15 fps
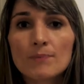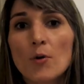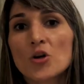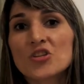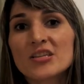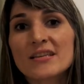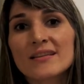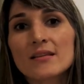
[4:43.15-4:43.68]

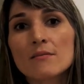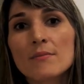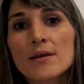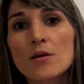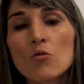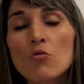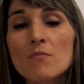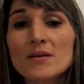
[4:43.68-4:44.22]
Pode ter
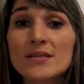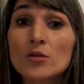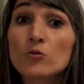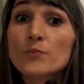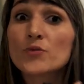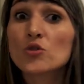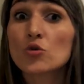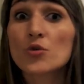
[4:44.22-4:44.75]
também algumas
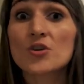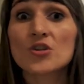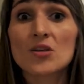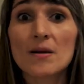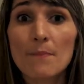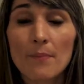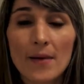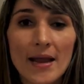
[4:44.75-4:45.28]
erupções
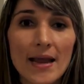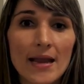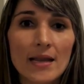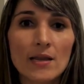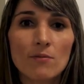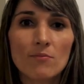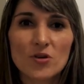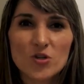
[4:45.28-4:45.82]
na
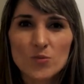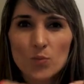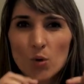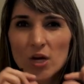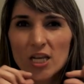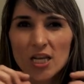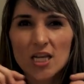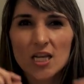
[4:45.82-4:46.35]
pele, umas
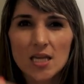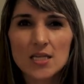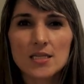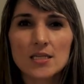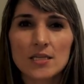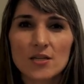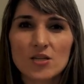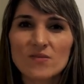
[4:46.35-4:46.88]

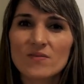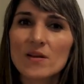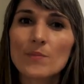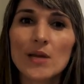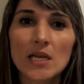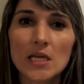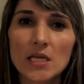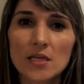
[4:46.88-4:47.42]
bolinhas
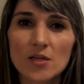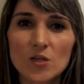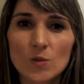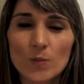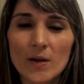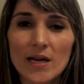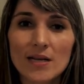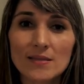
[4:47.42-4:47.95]
vermelhinhas
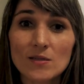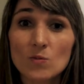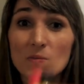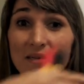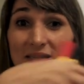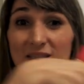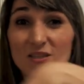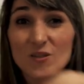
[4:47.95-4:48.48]
que parecem
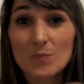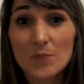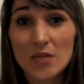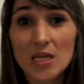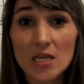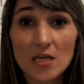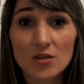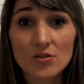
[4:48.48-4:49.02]
umas
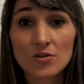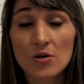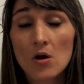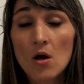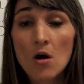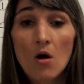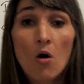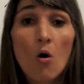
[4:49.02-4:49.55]
espinhas,
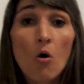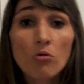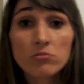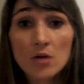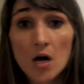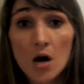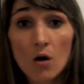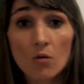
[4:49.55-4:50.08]

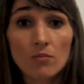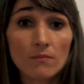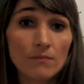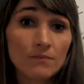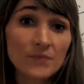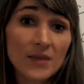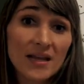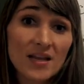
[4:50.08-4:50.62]
ou não,
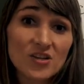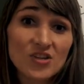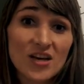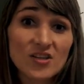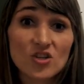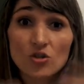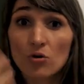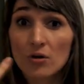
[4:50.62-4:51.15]
elas
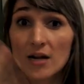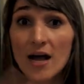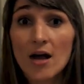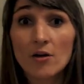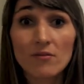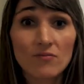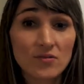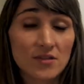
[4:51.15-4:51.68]
já
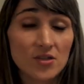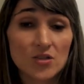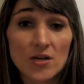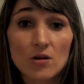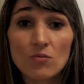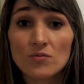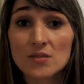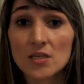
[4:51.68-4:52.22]
estouraram e vocês
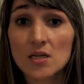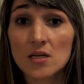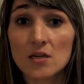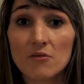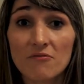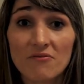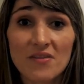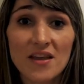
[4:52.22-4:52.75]
nem
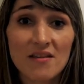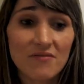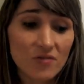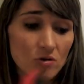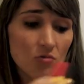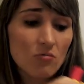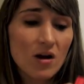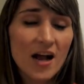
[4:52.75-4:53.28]
conseguiram ver,
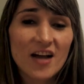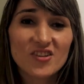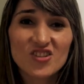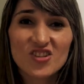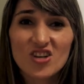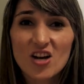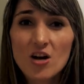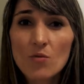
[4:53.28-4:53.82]
virou um
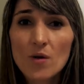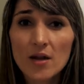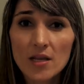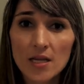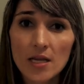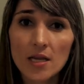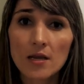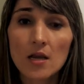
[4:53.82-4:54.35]
cascão
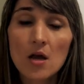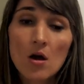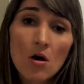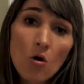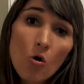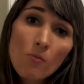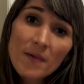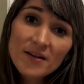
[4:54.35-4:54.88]
ali,
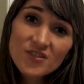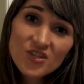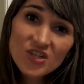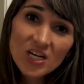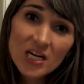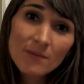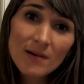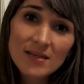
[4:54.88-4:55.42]
ou uma
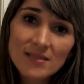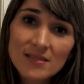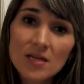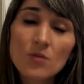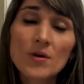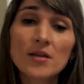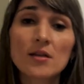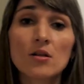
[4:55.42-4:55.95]

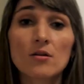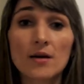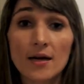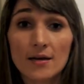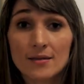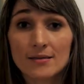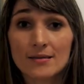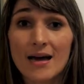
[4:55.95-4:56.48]
descamação ali
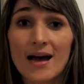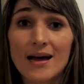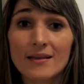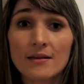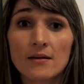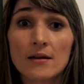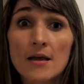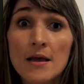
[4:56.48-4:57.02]

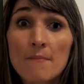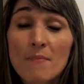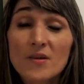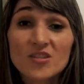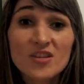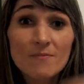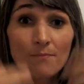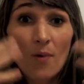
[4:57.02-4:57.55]
localizada,
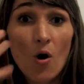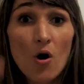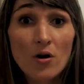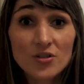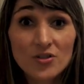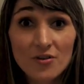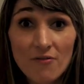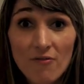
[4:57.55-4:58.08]
mas que
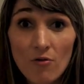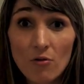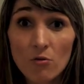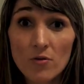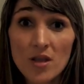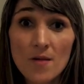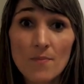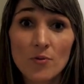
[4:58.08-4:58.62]
pode
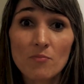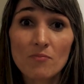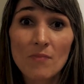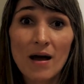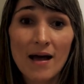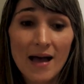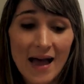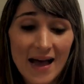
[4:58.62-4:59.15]
evoluir para
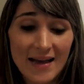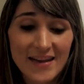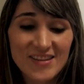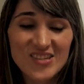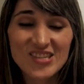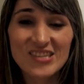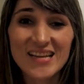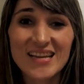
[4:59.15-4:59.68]
uma área
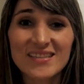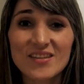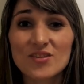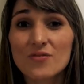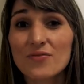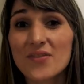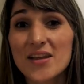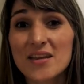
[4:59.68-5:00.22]
extensa
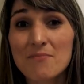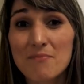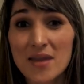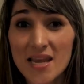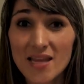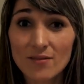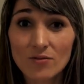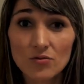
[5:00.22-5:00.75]
de
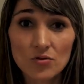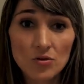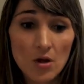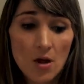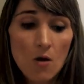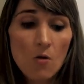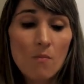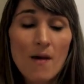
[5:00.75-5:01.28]
ferimentos,
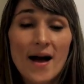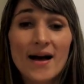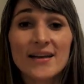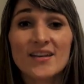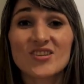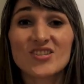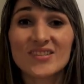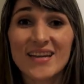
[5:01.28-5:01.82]
uma
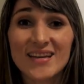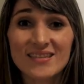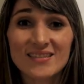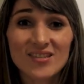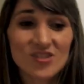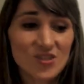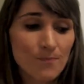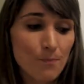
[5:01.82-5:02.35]
área
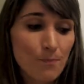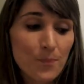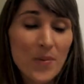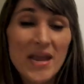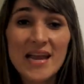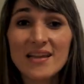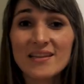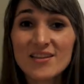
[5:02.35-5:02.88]
extensa de
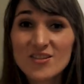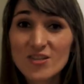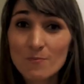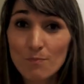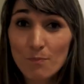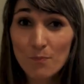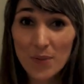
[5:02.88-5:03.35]
perda de